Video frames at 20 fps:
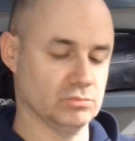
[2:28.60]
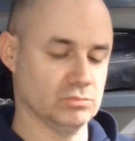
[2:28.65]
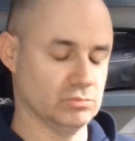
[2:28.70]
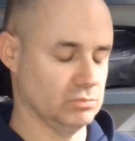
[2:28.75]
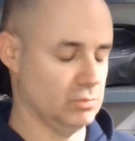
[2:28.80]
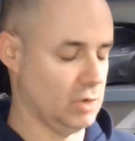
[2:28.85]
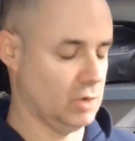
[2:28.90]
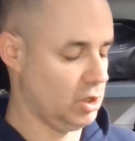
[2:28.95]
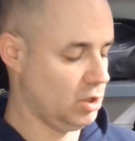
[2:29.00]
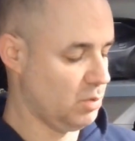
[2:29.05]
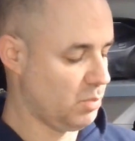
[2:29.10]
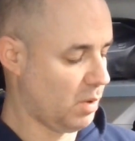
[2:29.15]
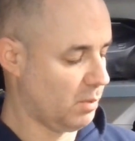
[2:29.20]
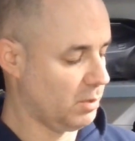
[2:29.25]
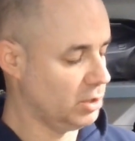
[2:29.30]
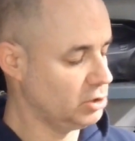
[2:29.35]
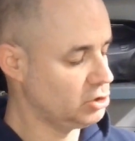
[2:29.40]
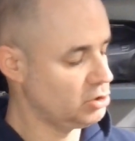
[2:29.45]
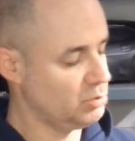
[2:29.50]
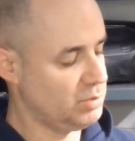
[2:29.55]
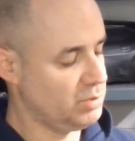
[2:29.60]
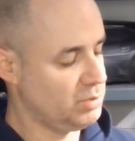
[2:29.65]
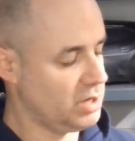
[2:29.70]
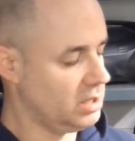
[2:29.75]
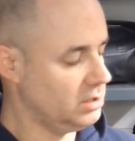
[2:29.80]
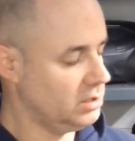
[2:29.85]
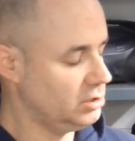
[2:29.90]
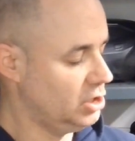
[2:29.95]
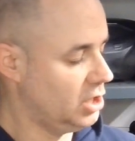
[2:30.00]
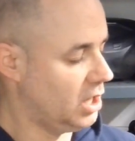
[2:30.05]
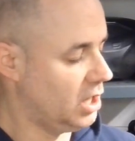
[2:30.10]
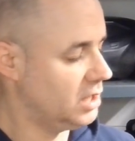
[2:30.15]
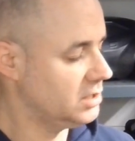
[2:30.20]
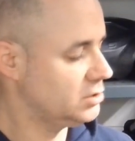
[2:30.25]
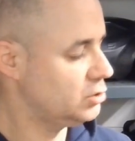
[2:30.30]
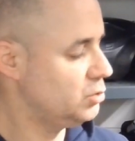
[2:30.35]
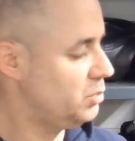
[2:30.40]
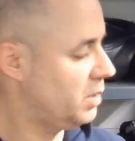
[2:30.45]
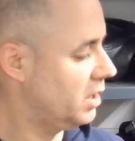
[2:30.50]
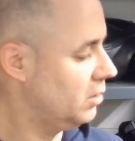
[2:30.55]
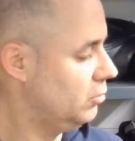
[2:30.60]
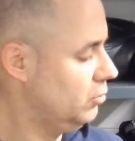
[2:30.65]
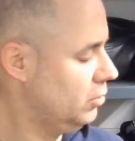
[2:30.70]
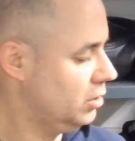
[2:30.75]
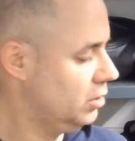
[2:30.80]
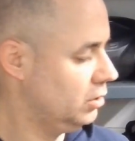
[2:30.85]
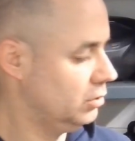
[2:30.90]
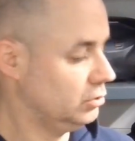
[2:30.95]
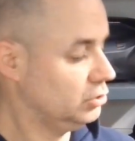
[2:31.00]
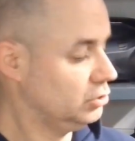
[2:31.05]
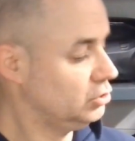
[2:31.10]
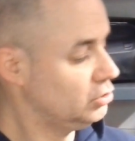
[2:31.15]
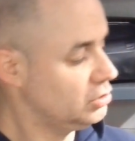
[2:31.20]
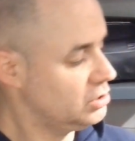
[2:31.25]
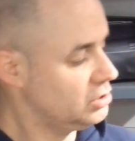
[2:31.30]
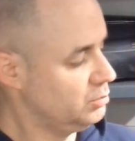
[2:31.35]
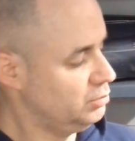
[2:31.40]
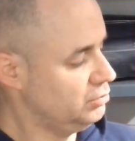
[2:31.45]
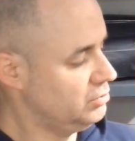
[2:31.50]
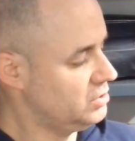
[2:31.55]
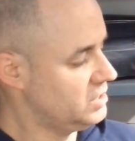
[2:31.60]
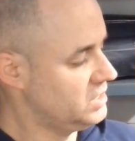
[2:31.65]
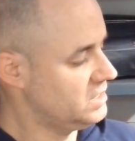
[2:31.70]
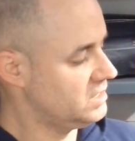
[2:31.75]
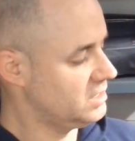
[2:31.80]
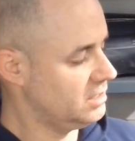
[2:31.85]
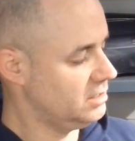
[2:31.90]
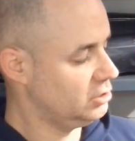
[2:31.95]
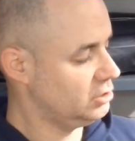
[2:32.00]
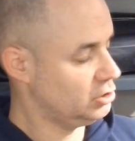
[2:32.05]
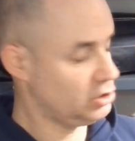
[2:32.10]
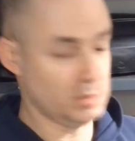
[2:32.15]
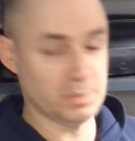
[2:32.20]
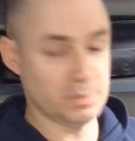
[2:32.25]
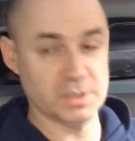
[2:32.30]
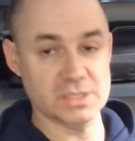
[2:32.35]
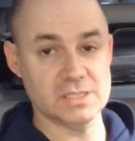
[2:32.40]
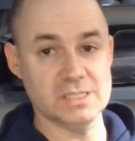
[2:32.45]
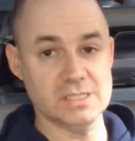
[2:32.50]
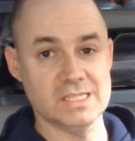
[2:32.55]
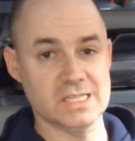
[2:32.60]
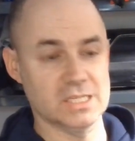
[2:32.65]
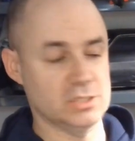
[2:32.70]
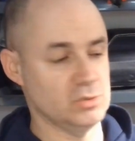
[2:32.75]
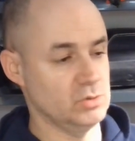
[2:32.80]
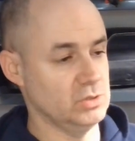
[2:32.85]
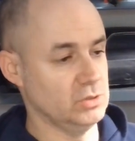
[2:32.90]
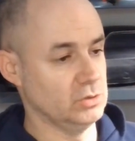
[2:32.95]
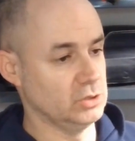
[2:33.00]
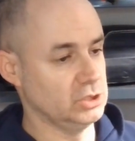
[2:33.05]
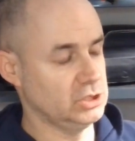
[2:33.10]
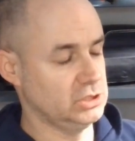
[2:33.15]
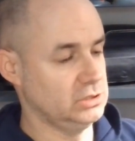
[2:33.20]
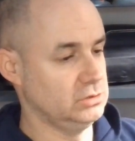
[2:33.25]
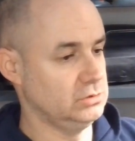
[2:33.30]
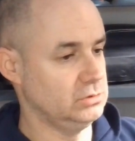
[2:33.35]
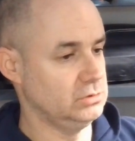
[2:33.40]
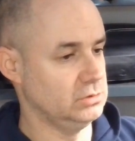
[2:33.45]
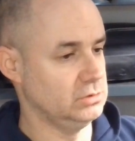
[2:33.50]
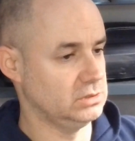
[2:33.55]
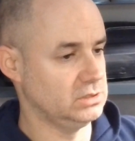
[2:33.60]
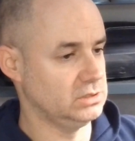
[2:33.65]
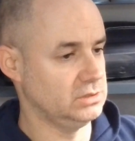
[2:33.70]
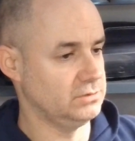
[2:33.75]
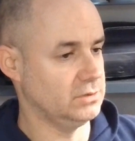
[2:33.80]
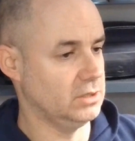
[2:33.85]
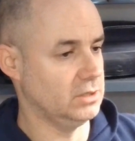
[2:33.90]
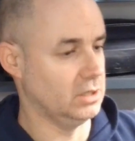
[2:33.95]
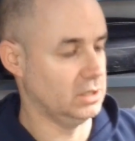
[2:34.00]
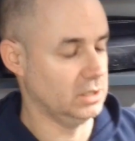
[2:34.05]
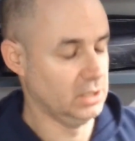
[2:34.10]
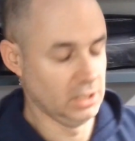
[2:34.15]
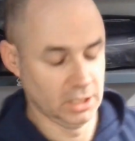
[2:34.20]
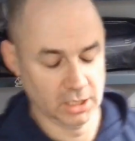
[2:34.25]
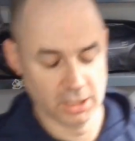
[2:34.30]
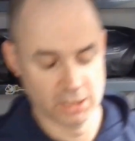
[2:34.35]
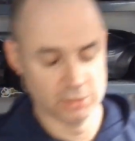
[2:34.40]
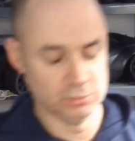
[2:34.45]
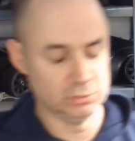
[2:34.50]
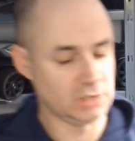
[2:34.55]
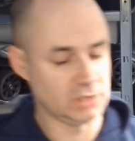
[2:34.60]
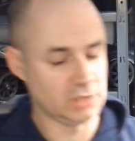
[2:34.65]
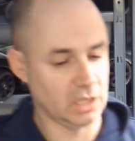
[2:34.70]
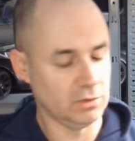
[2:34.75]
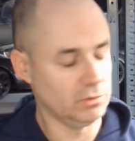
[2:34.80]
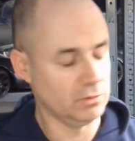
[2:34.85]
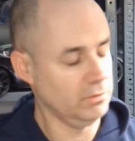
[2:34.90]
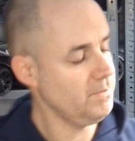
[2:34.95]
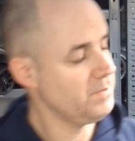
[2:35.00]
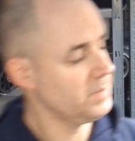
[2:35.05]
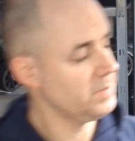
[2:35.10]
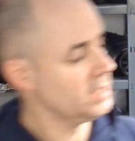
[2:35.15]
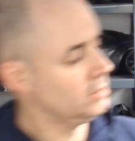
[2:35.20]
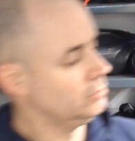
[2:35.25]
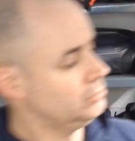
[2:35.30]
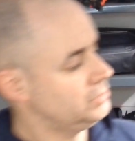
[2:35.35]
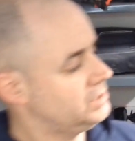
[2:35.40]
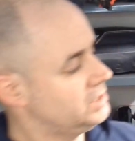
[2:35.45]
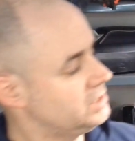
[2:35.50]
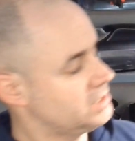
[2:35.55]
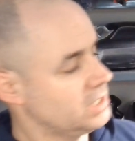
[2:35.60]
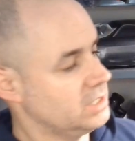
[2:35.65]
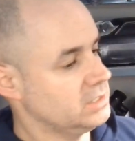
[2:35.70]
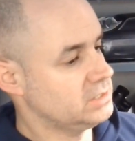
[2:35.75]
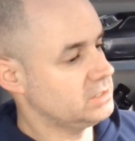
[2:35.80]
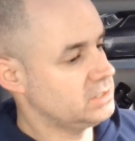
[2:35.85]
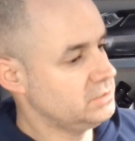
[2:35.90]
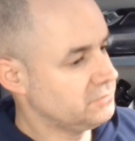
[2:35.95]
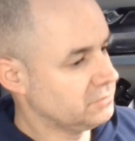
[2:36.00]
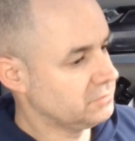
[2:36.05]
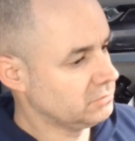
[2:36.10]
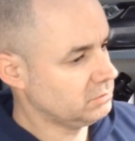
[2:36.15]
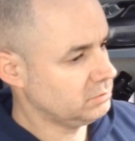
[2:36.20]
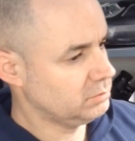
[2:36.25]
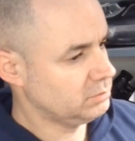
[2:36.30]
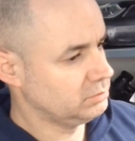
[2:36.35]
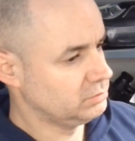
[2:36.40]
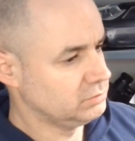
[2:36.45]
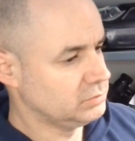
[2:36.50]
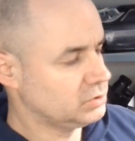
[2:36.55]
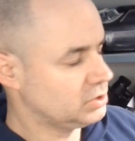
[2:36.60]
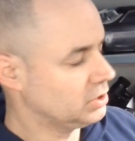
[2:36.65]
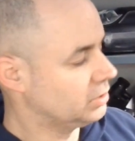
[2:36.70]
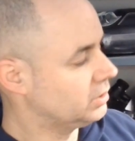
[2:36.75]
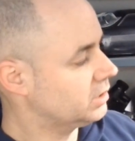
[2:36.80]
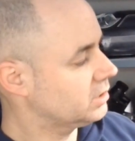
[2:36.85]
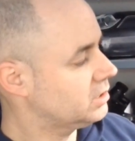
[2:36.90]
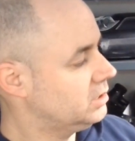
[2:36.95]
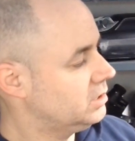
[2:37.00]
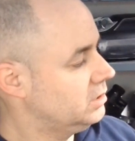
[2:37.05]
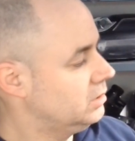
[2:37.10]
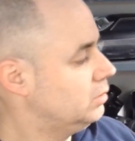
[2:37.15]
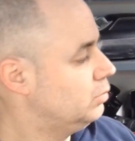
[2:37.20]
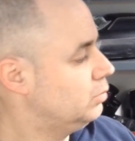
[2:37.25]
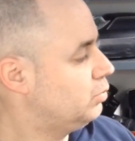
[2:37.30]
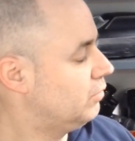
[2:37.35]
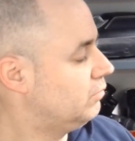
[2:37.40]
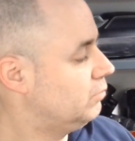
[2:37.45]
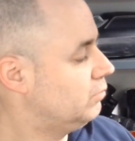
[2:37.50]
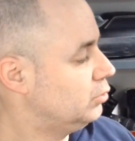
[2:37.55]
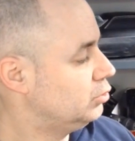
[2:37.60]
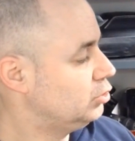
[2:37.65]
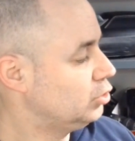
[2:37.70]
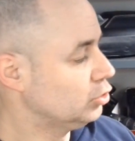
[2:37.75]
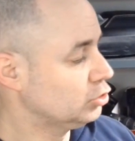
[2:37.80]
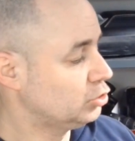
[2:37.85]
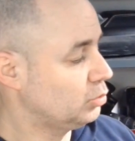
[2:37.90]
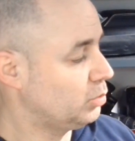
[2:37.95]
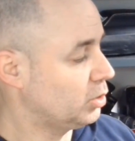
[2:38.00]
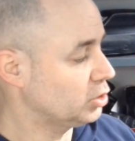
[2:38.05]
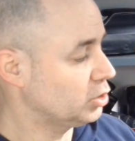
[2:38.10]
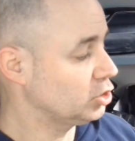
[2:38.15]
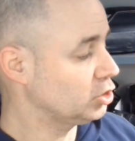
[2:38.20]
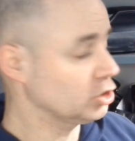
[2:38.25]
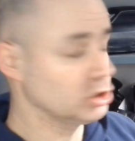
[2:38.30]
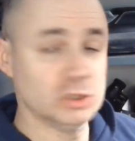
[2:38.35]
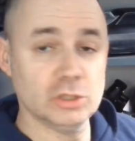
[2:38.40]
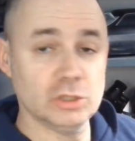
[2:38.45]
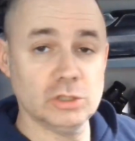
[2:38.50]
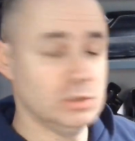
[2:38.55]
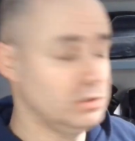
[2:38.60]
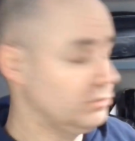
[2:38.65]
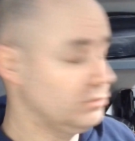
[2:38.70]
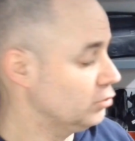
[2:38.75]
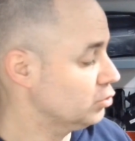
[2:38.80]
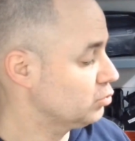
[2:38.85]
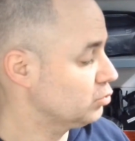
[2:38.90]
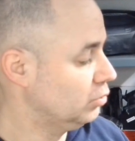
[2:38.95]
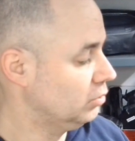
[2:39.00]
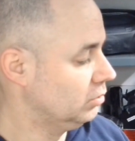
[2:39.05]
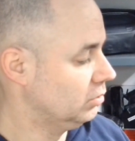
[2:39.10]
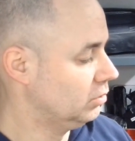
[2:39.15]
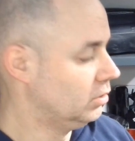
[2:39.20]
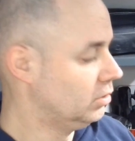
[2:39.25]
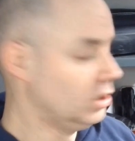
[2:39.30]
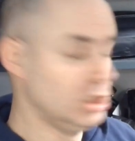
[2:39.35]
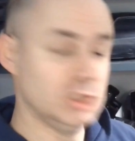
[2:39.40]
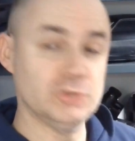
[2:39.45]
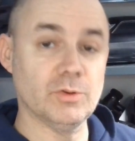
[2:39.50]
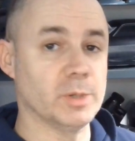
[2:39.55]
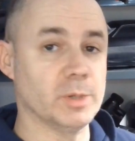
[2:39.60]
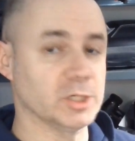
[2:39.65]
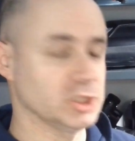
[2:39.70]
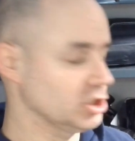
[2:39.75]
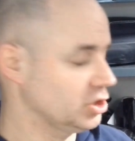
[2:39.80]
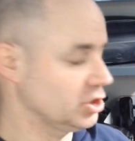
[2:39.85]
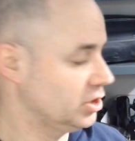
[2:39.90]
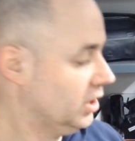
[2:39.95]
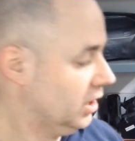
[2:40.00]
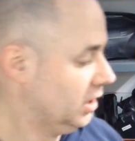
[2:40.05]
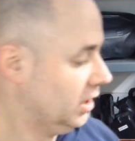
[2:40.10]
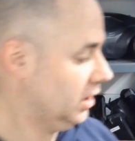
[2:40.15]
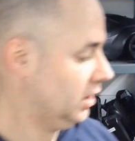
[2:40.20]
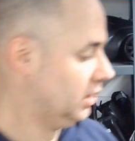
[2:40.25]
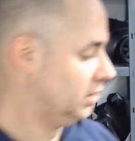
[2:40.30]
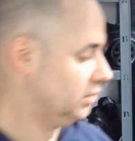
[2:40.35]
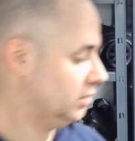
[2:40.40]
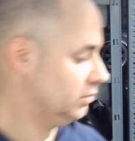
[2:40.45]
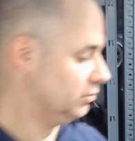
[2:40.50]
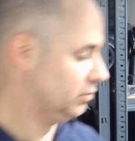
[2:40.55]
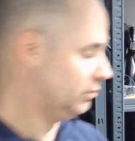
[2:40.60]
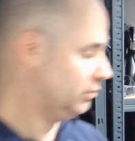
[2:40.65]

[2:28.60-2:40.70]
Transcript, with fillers: Bah, il est pas mal, j'aime bien. Il a un super look. Je sais plus si c'est, je sais pas si c'est celui d'origine du, euh, du talion ou si c'est un typhon. S'il y en a qui peuvent me le dire, je veux pas chercher. Euh, franchement, euh, je veux pas chercher. Donc